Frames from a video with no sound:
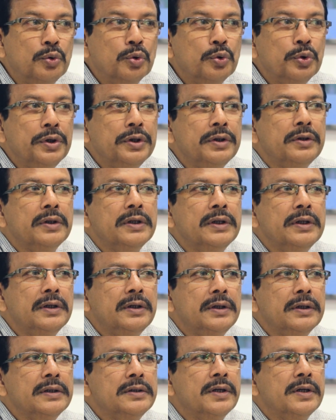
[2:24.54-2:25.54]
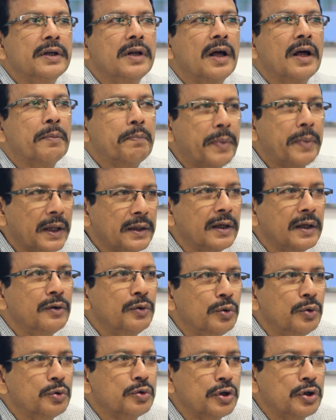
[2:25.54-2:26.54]
দুই তিনটি জেলার
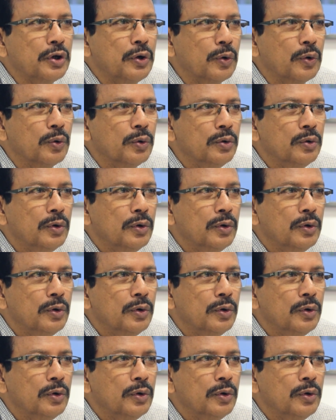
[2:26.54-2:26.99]
প্রাধান্য ছিল